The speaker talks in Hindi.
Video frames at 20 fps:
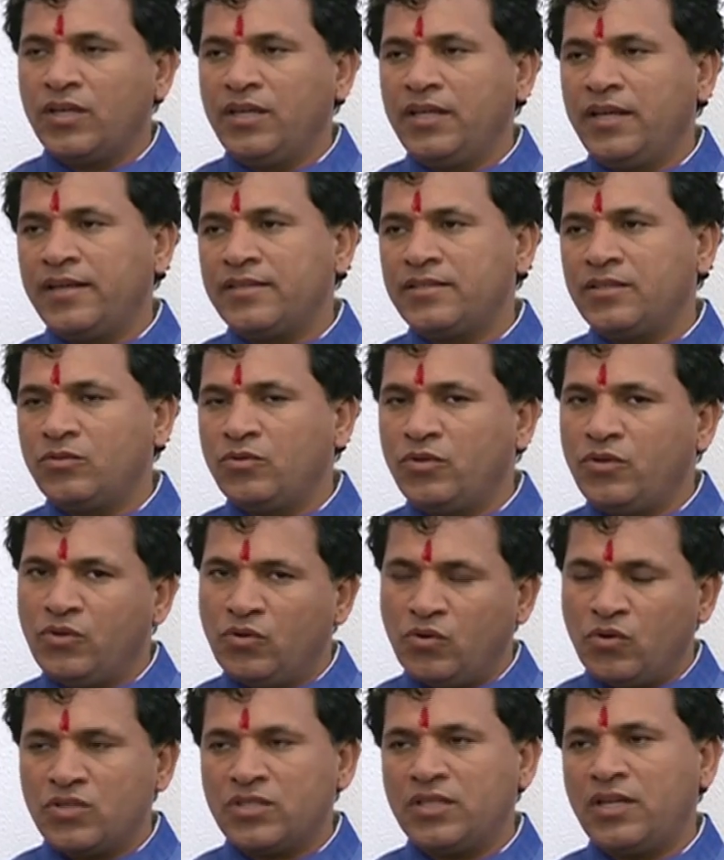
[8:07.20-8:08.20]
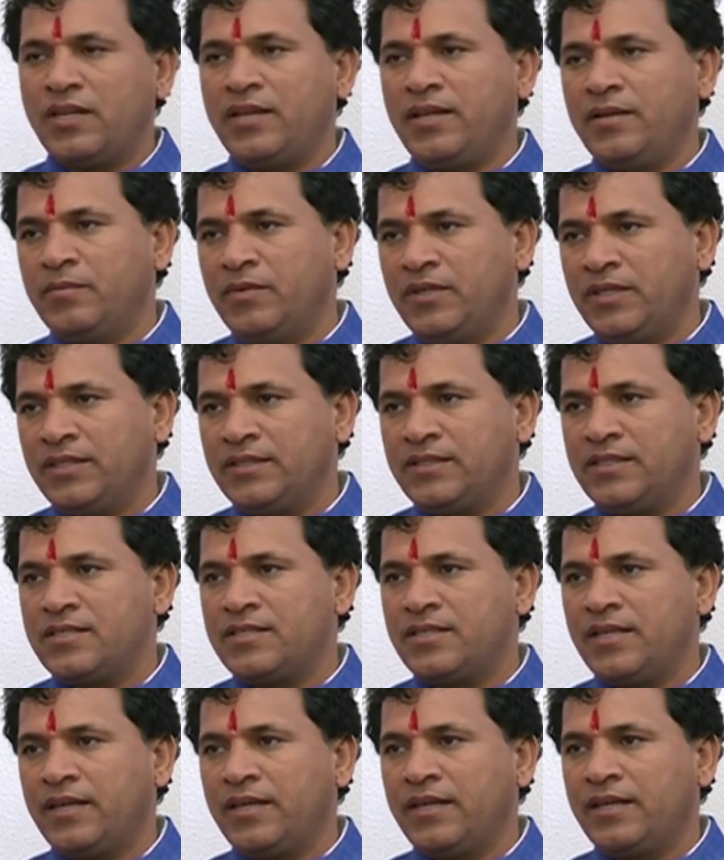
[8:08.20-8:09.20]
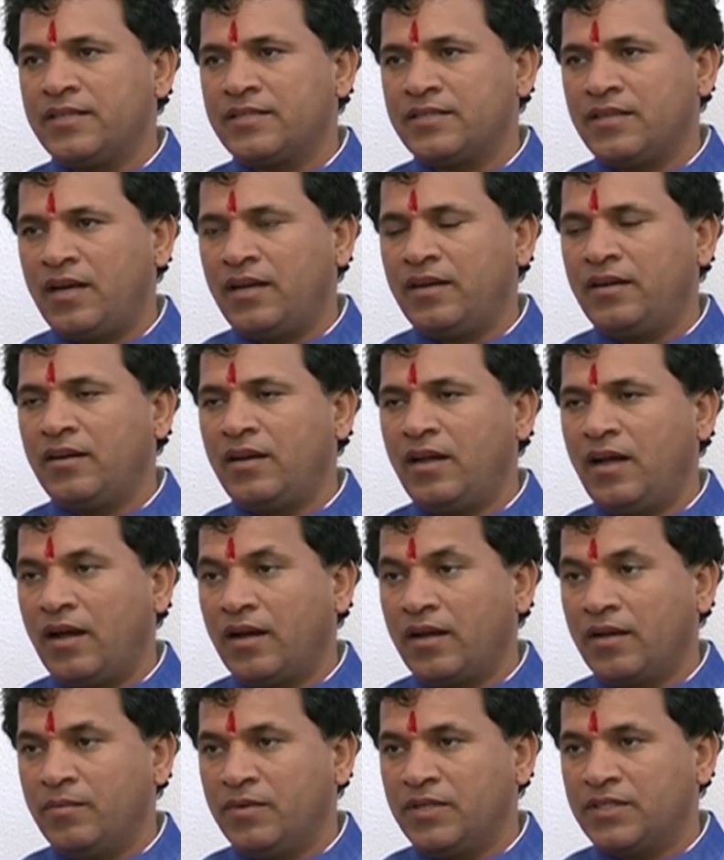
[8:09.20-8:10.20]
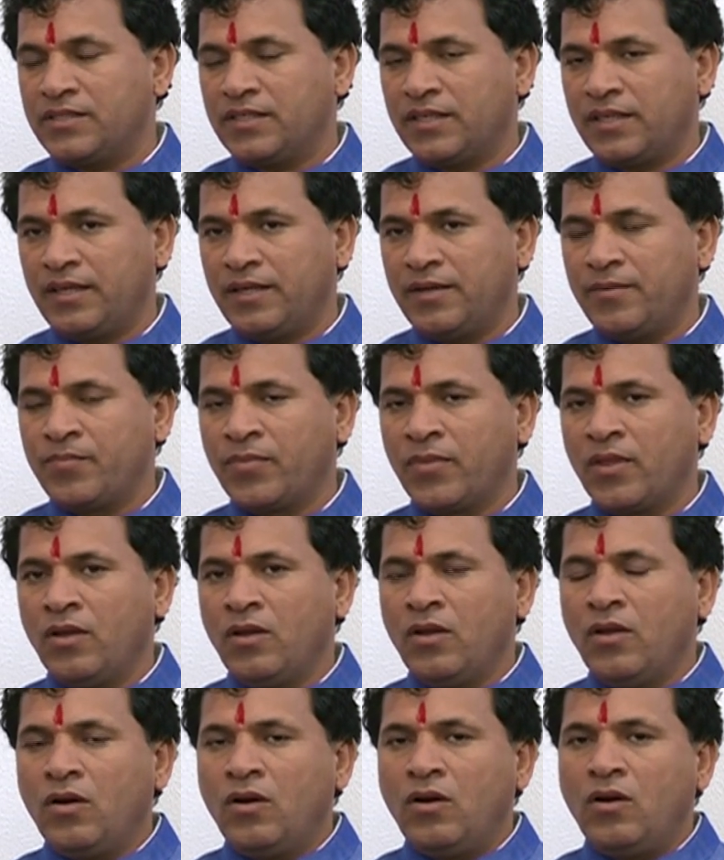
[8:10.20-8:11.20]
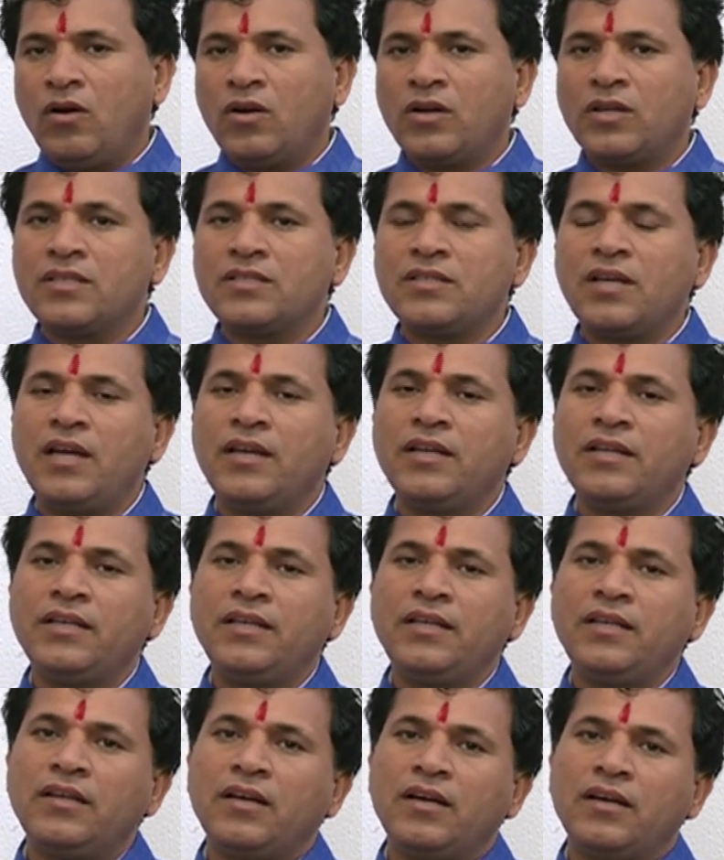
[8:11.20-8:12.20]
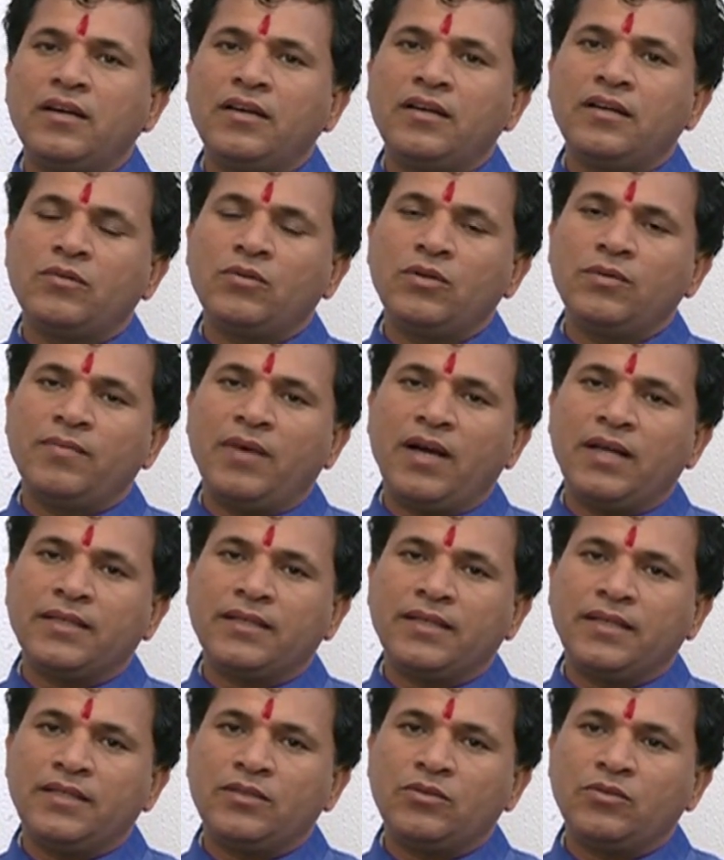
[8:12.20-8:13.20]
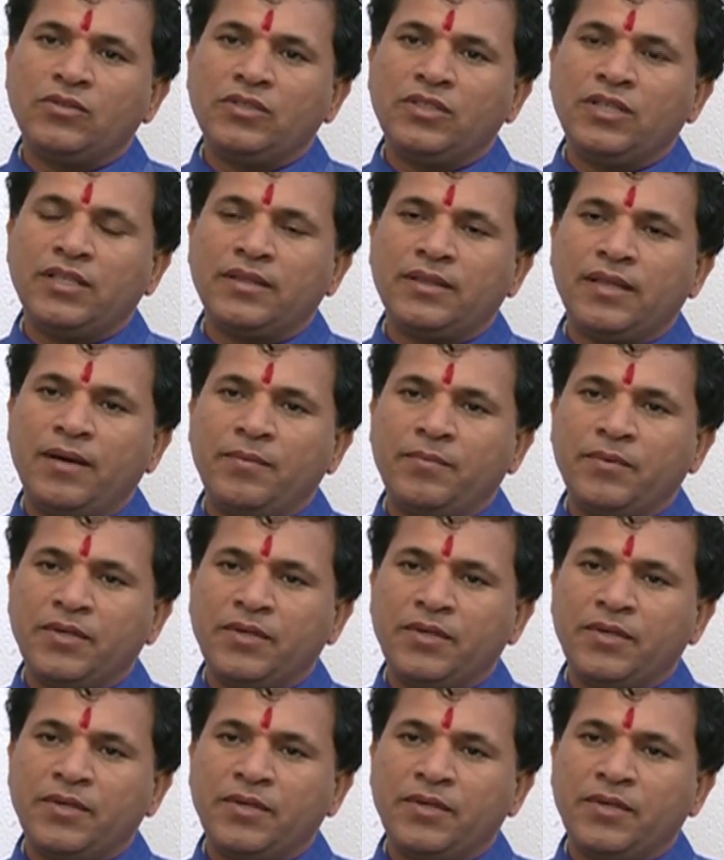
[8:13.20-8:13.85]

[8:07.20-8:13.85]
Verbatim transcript: के लिए ऐसी कोई योजना नहीं बनी जिससे कि किसान आगे बढ़ सके और किसान की अगर कोई बात करें तो ये था